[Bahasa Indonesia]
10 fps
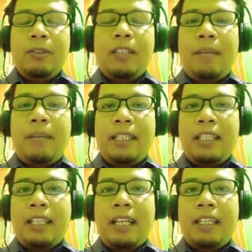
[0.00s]

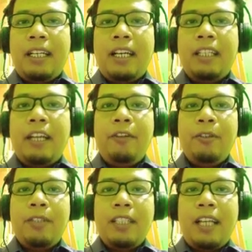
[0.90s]
utamanya terkait dengan
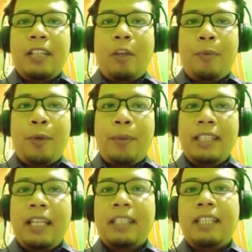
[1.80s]
evolusi atau
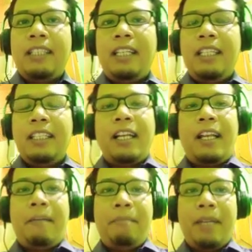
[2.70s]
perubahan yang terjadi
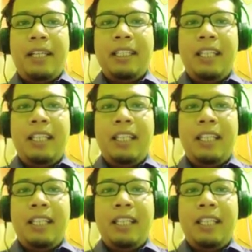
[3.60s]
secara lambat.